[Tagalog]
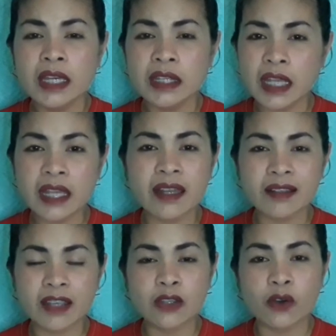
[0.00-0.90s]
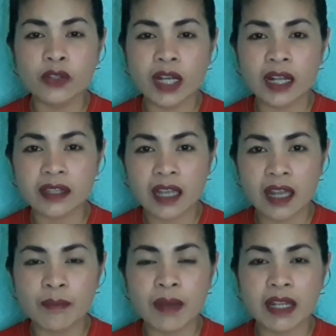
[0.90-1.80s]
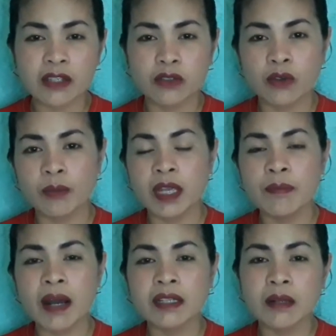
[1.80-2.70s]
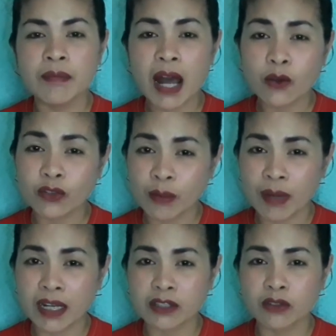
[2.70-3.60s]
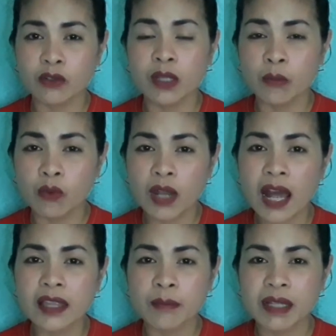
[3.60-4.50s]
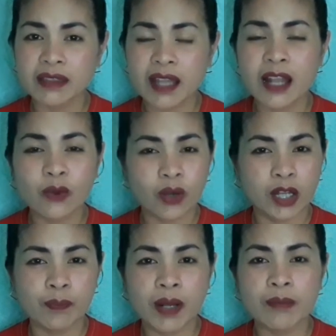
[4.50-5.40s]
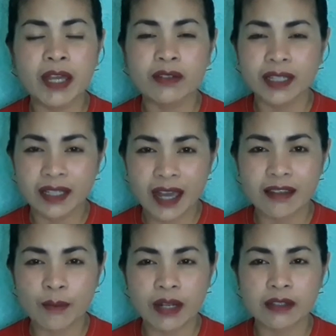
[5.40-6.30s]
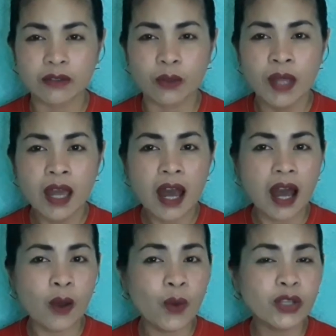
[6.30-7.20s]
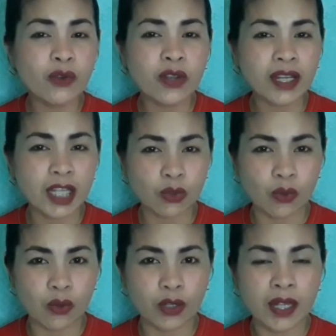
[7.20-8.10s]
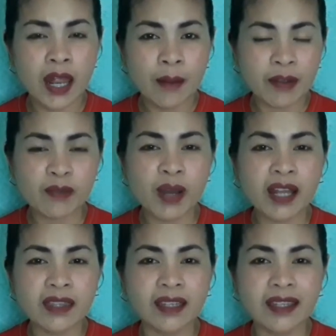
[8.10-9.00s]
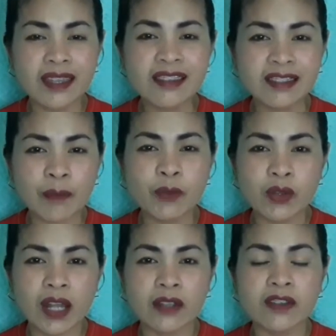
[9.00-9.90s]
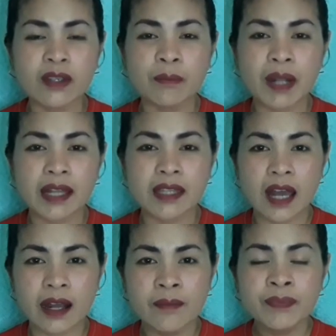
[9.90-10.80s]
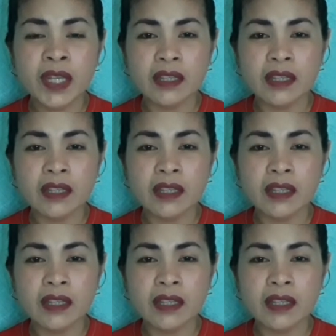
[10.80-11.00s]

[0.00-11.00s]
hindi hiyang sa inyo o nangate ang balat nyo. May ibang nagbago sa balat nyo na mula, namantal, kung ano pang meron nangyari sa balat nyo. Uh, huwag nyo nang ituloy. Mas maganda na i-stop nyo na yung isang product